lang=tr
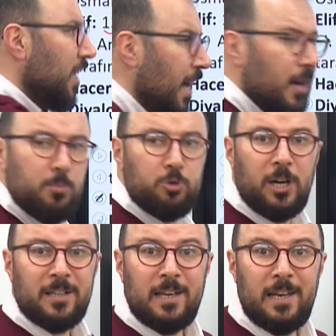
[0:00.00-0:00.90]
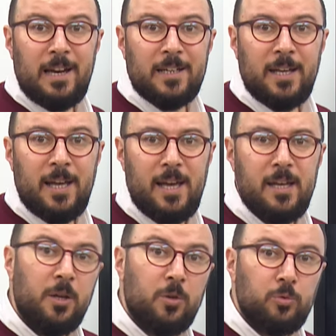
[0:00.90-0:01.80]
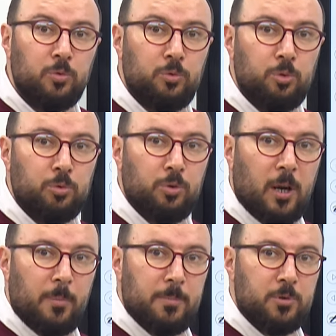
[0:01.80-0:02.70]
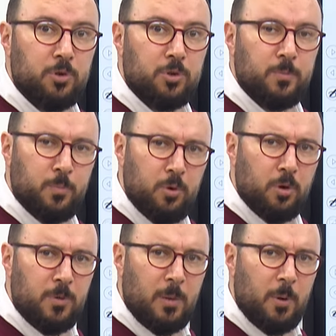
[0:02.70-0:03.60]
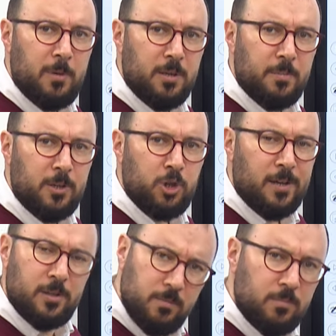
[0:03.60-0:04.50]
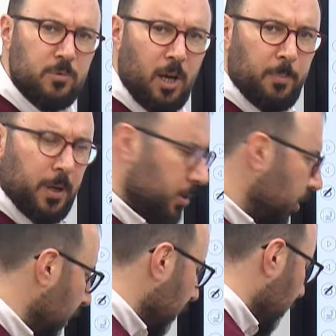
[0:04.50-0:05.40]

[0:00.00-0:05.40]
diğer mücadelelerde durduramamış. Bu yorum yapabilir mi Hacer? Yapar.